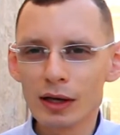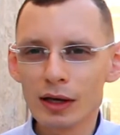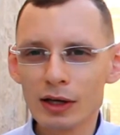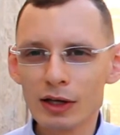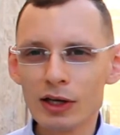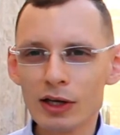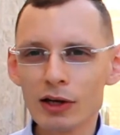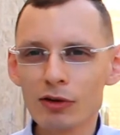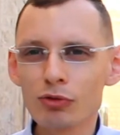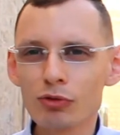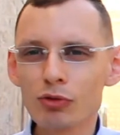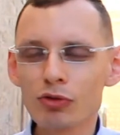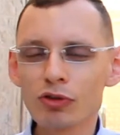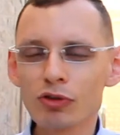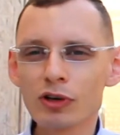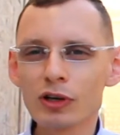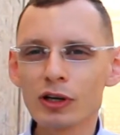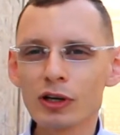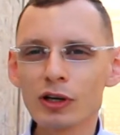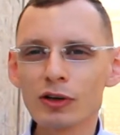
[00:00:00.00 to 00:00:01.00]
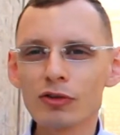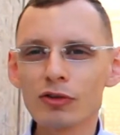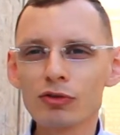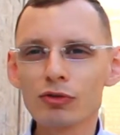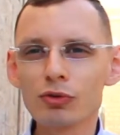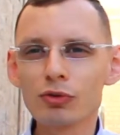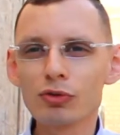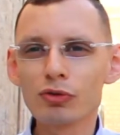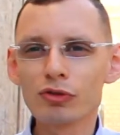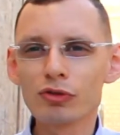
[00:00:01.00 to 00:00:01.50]
Jezus
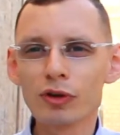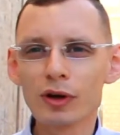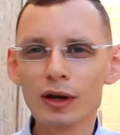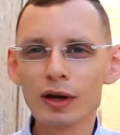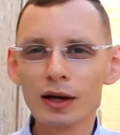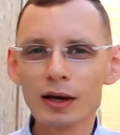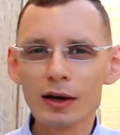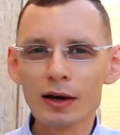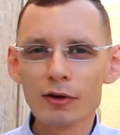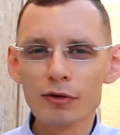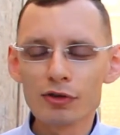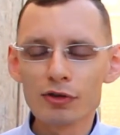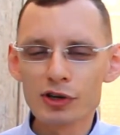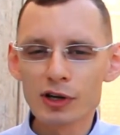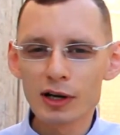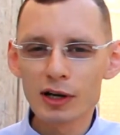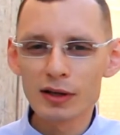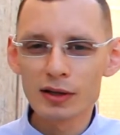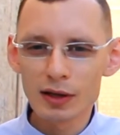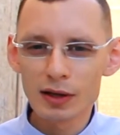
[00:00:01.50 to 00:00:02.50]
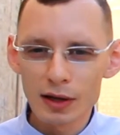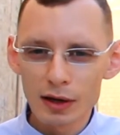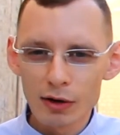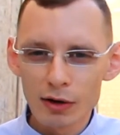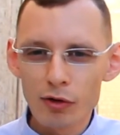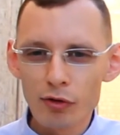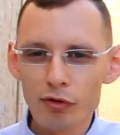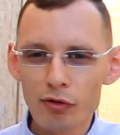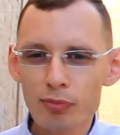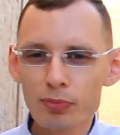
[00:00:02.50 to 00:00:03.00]
Chrystus wszedł
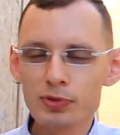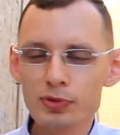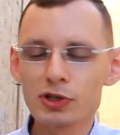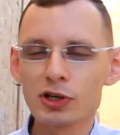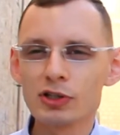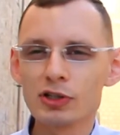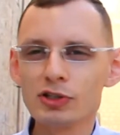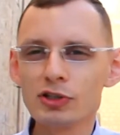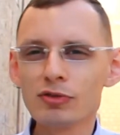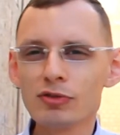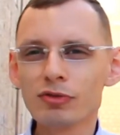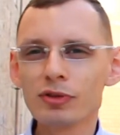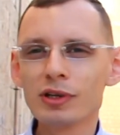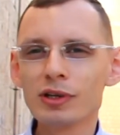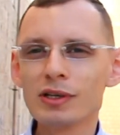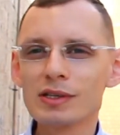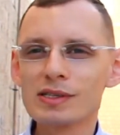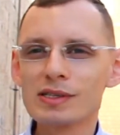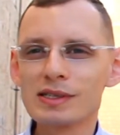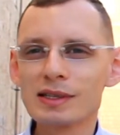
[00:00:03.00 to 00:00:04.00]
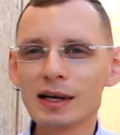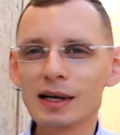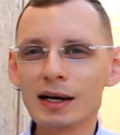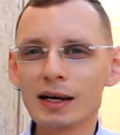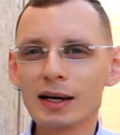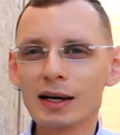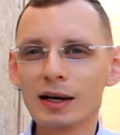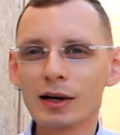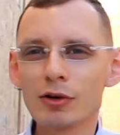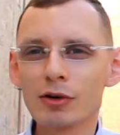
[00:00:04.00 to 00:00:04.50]
w przedziwny
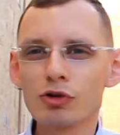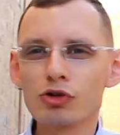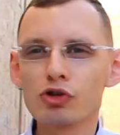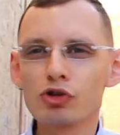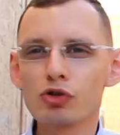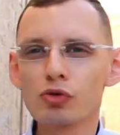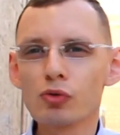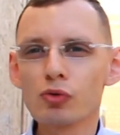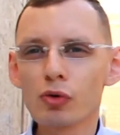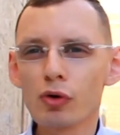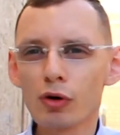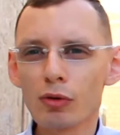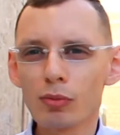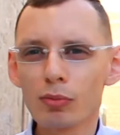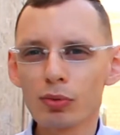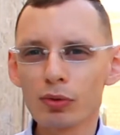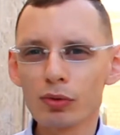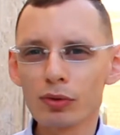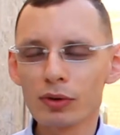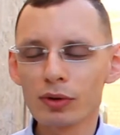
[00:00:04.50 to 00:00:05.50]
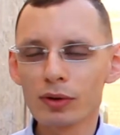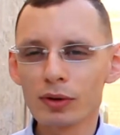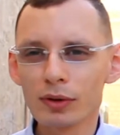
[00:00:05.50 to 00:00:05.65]
znak żłobu,